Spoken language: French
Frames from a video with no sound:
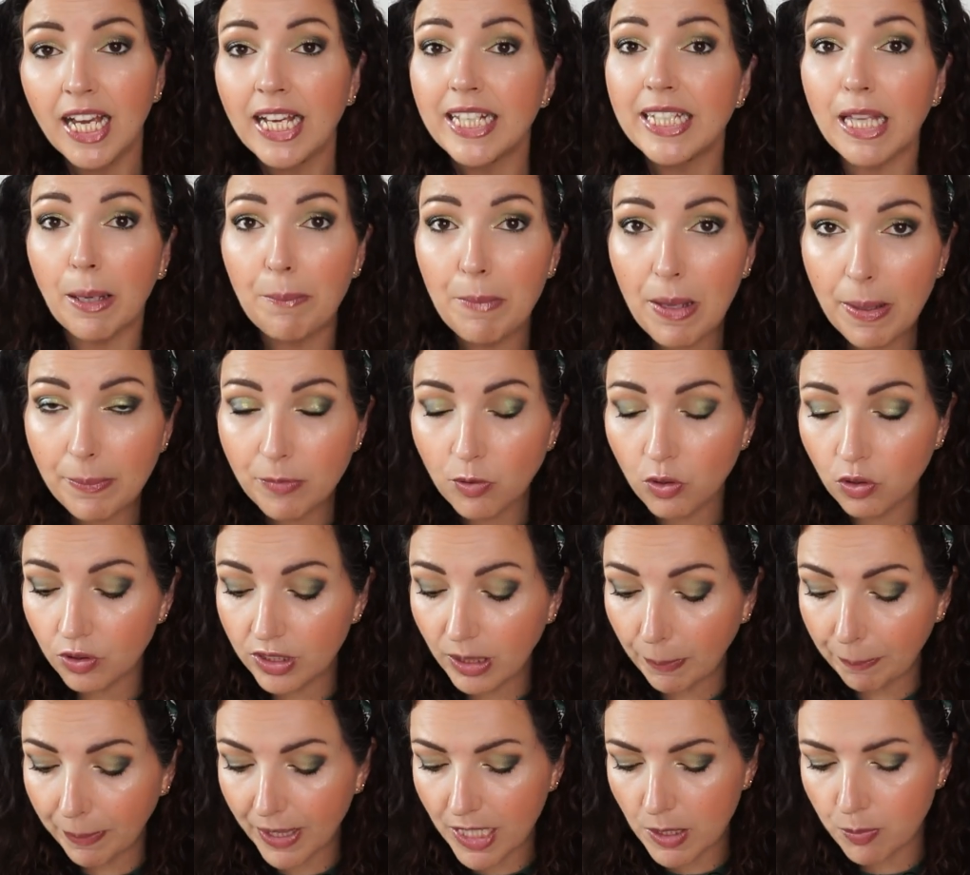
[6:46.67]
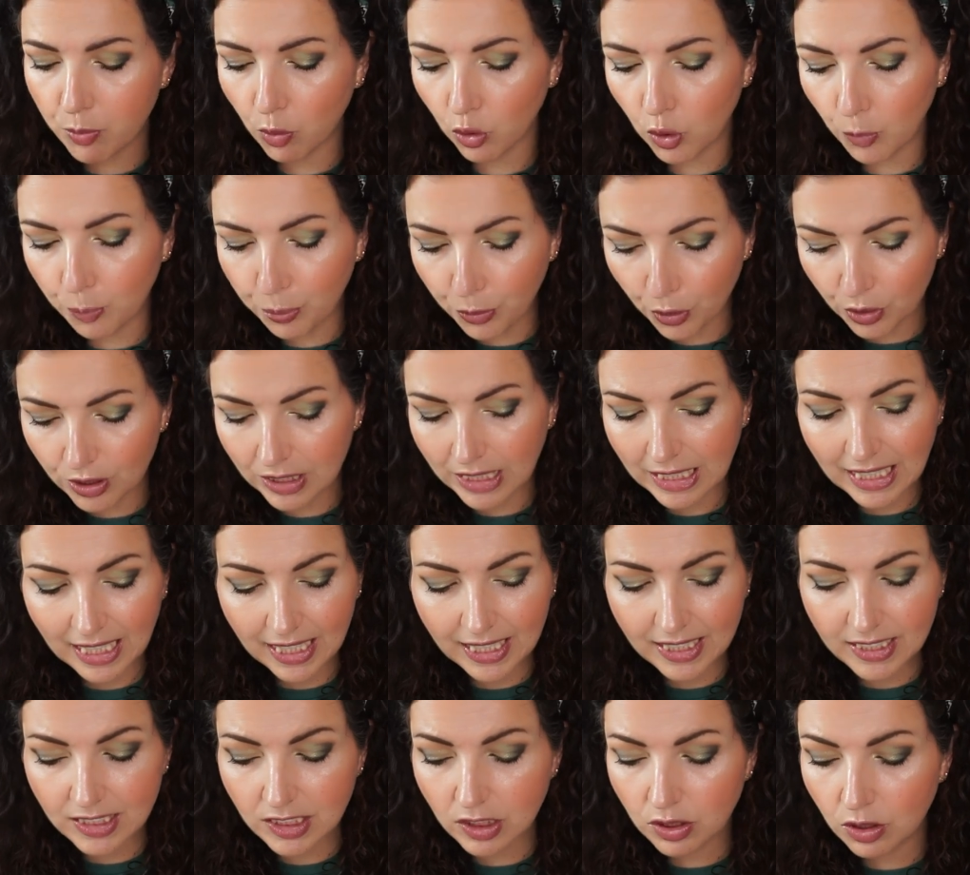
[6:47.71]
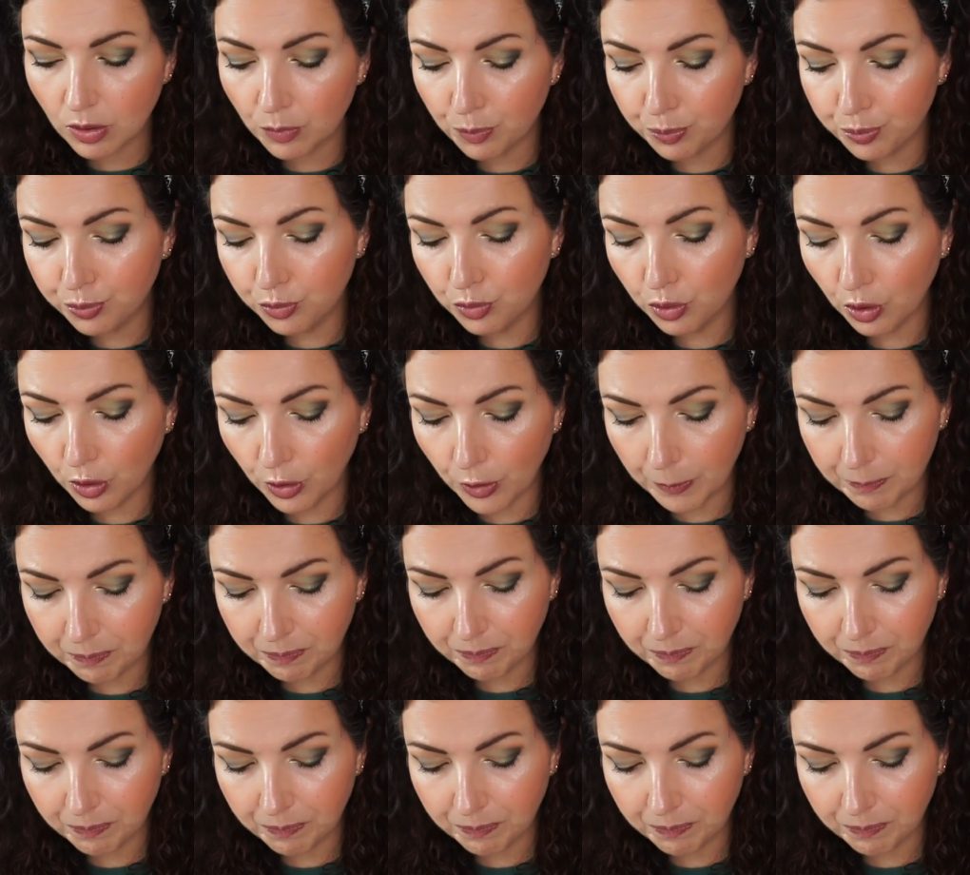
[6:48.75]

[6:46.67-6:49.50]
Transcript: Il y a même des pages pour le plan de classe, pour